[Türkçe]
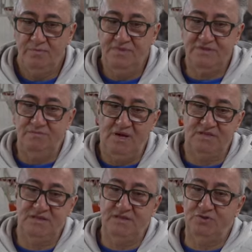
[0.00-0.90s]
Bizim
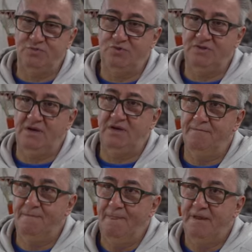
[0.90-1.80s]
maksadımız burada
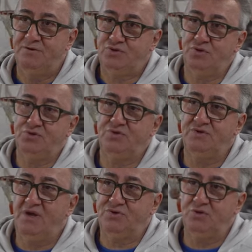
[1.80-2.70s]
çocuğu
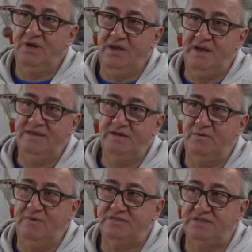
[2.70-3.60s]
daha çok eğlendirme
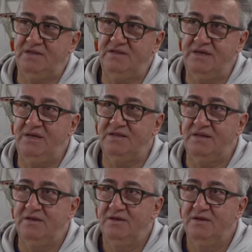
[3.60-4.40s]
maksatlı değil de